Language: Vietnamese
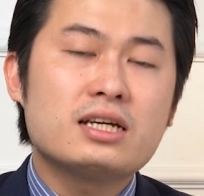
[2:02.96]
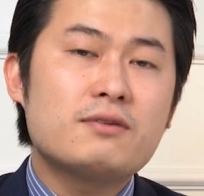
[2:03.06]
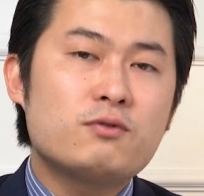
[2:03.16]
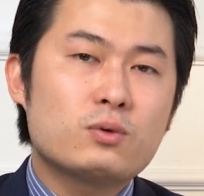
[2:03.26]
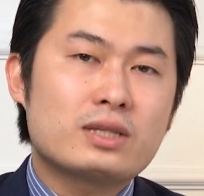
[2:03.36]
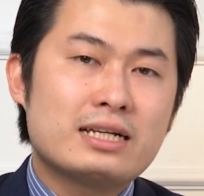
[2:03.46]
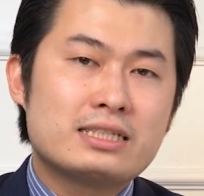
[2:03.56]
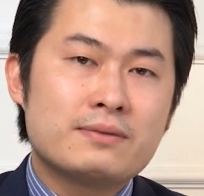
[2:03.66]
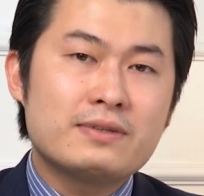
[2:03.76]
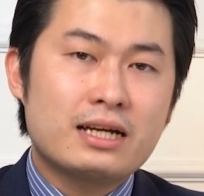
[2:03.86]
nghĩa vụ tài
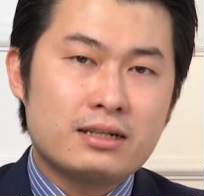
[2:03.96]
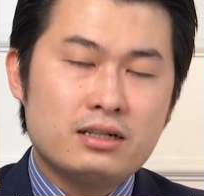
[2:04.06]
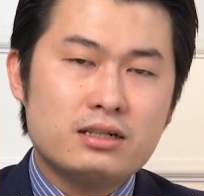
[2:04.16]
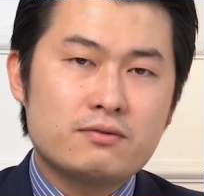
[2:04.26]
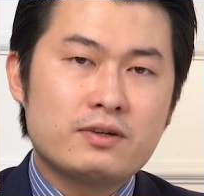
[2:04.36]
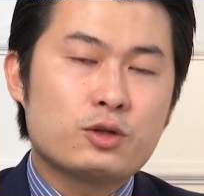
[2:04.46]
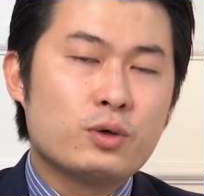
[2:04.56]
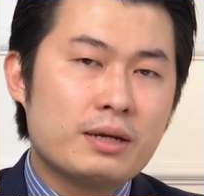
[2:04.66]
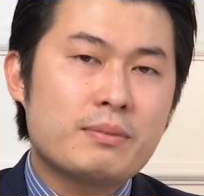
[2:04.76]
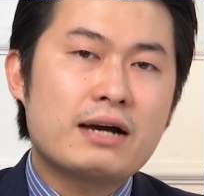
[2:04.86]
chính với nhà nước về
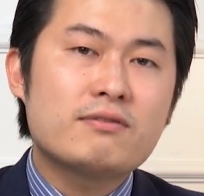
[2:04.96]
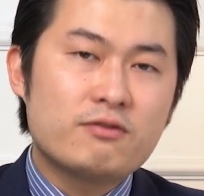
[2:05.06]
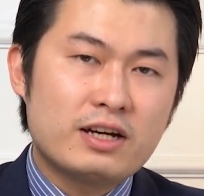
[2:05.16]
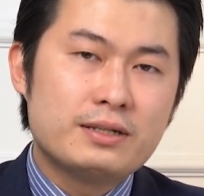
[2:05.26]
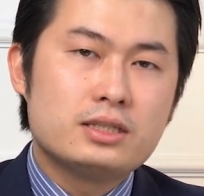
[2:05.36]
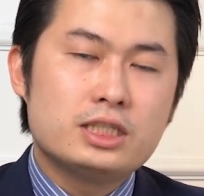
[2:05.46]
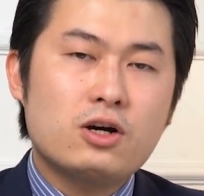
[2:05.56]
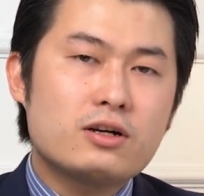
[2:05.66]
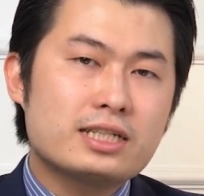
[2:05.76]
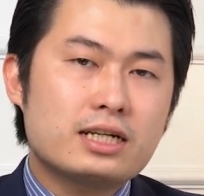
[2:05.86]
thuế má vân vân chứ
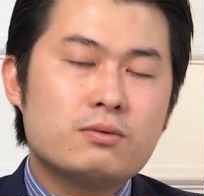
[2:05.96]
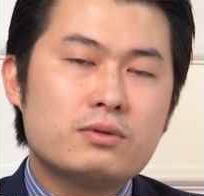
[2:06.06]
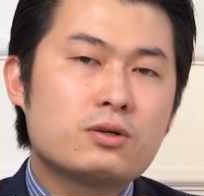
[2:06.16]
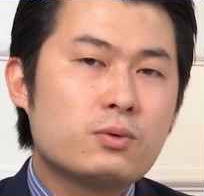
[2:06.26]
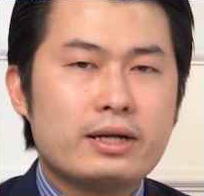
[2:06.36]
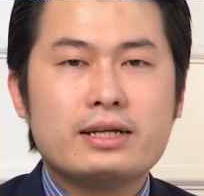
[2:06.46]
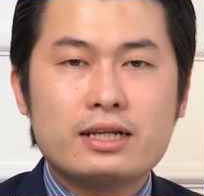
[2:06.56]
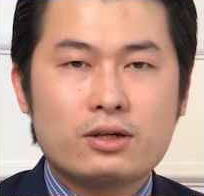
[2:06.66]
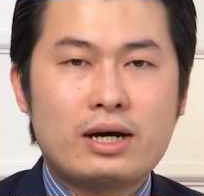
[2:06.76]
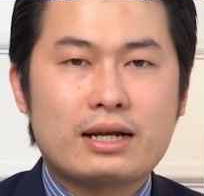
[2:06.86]
họ sẽ không được quyền
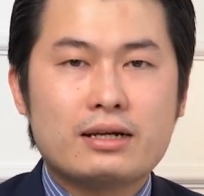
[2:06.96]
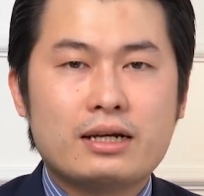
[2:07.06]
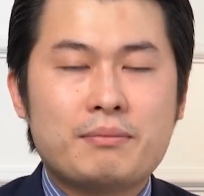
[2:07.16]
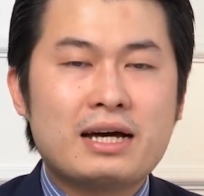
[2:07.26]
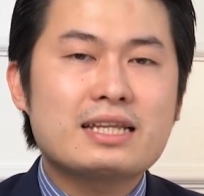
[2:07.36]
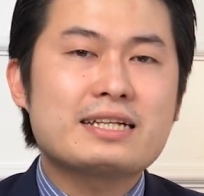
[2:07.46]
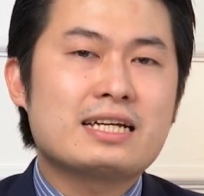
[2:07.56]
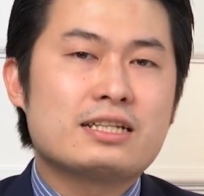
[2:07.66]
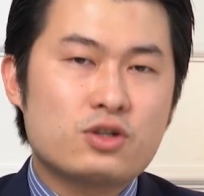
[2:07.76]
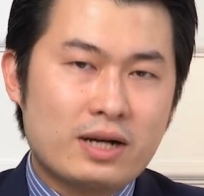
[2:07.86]
định đoạt để bán tài sản cho